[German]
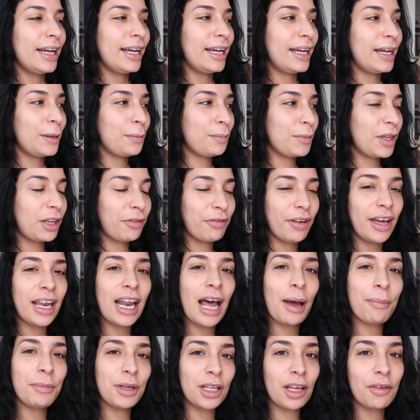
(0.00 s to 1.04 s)
Ähm, ich
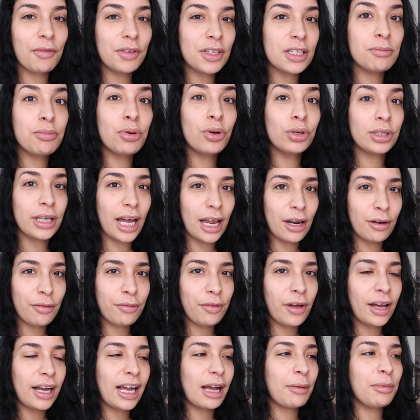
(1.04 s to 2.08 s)
werde ab einem gewissen Punkt
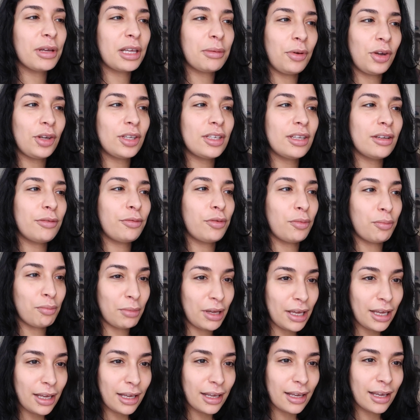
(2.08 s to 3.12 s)
anfangen, aber ich möchte für
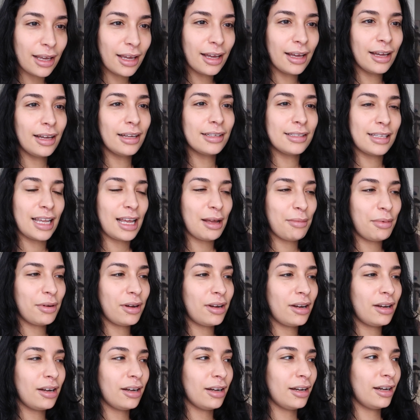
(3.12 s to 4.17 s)
mich
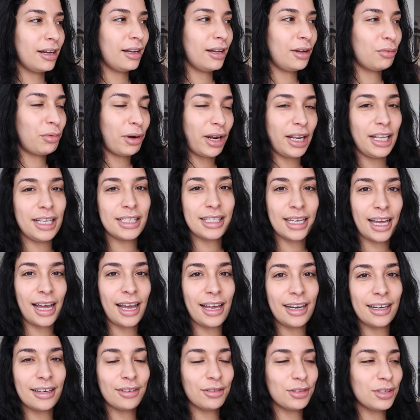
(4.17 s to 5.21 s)
selber ready
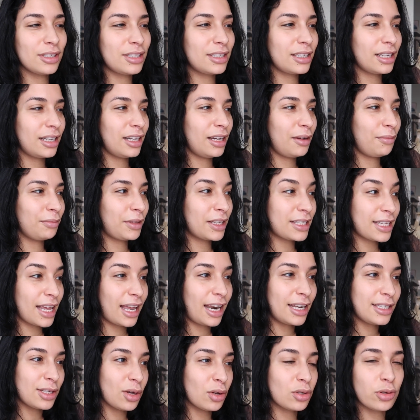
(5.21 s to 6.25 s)
sein und ähm, dass
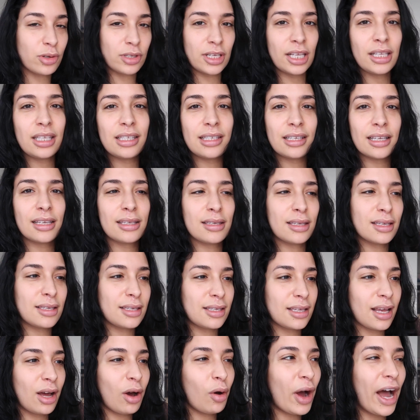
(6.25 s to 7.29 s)
alles auch so sitzt, dass
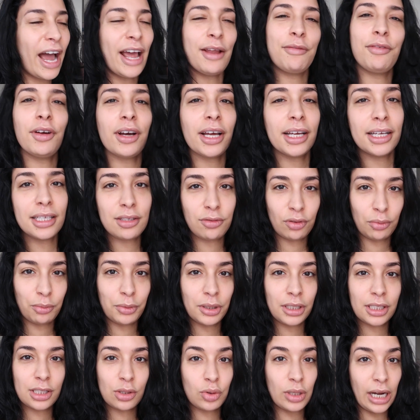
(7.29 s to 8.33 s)
es auch einfacher ist für
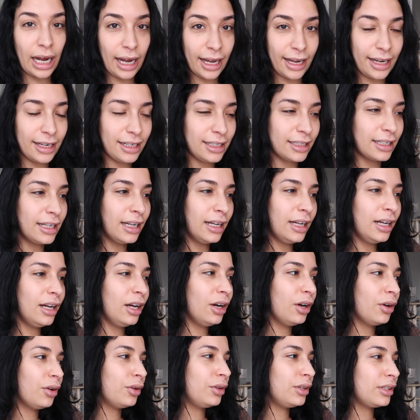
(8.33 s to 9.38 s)
mich zu teilen
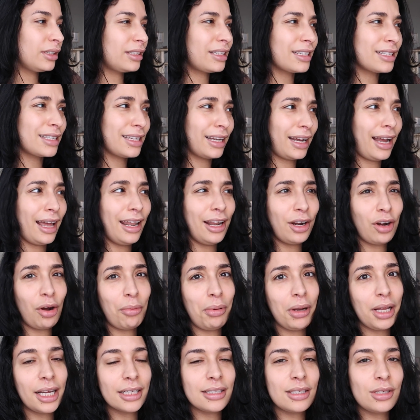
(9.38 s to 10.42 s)
und dass da keine
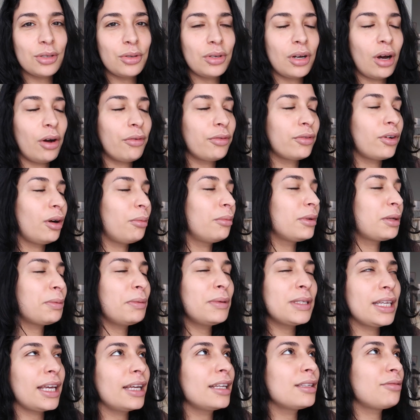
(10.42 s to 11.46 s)
Komplikationen aufkommen. Ich
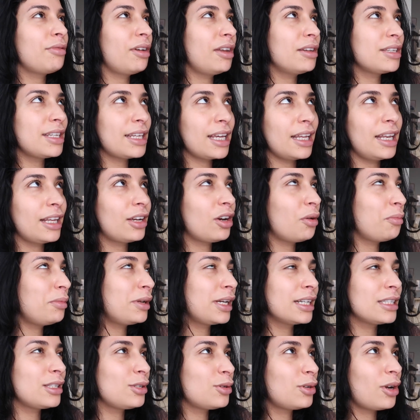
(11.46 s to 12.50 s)
bin sicher, es werden sicherlich
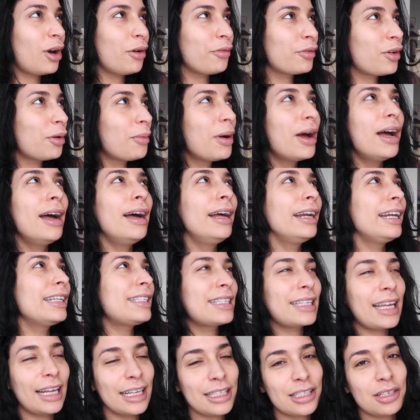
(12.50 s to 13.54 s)
Komplikationen aufkommen. Das
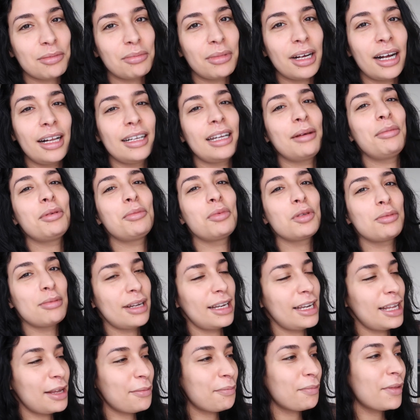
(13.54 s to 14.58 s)
ist ganz normal, damit muss
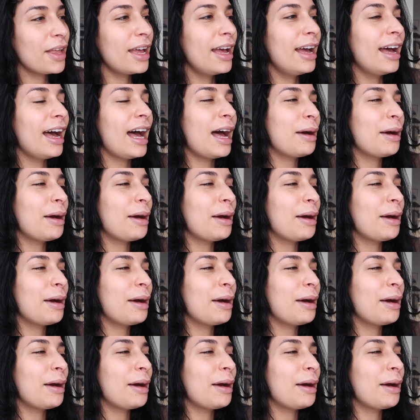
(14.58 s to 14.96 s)
man leben.